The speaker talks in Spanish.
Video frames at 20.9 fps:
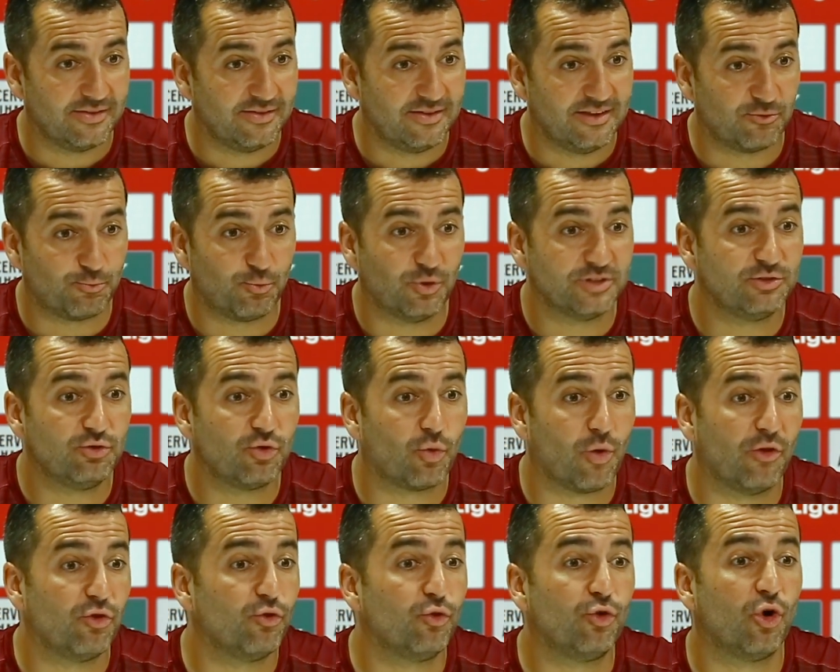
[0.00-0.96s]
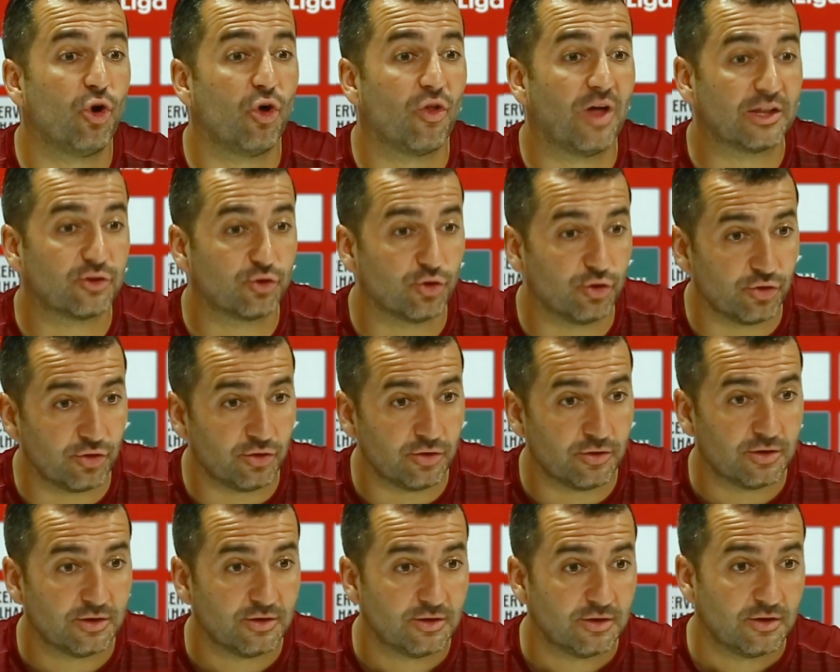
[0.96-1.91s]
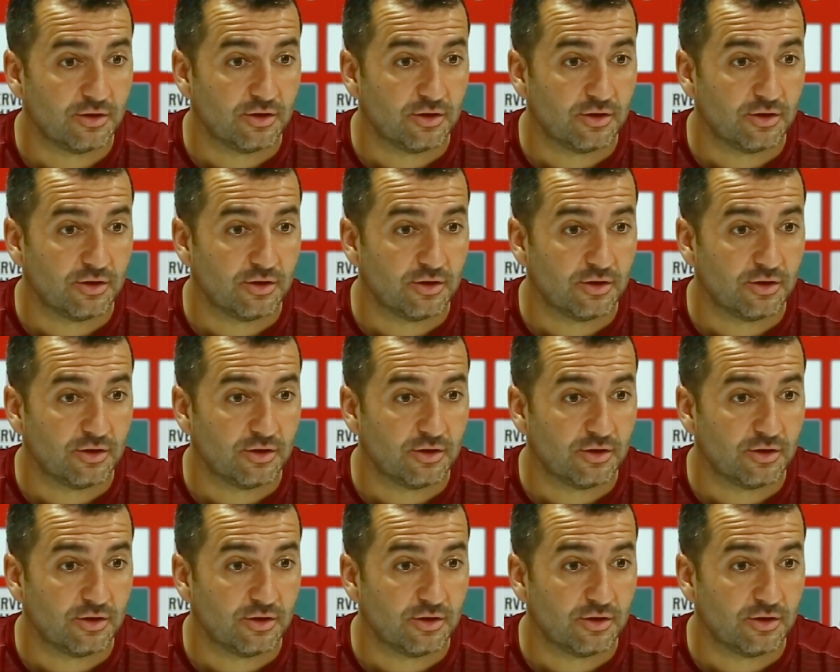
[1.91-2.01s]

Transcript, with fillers: después de cuando uno lo da todo,